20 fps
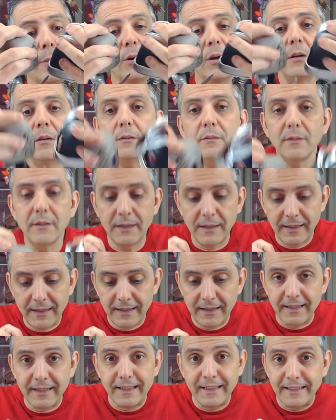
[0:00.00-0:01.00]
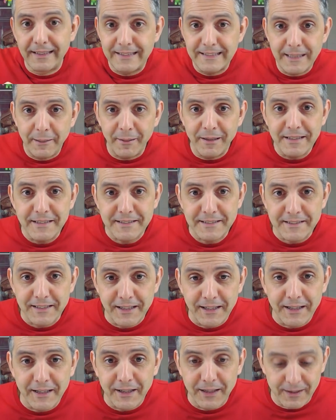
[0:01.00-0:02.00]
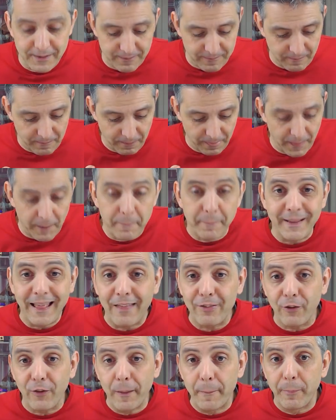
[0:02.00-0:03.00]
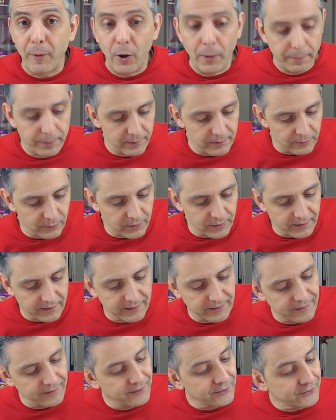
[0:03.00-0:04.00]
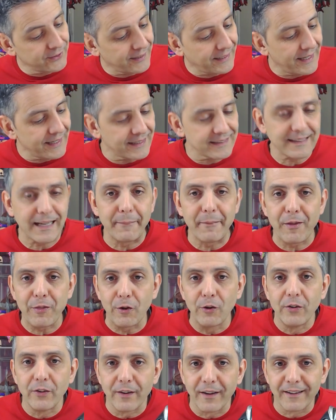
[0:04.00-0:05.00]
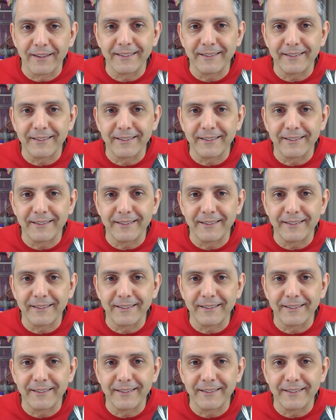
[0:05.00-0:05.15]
bueno, eh, ya veis, eh, pedazos de pop. no te cargas cabezón.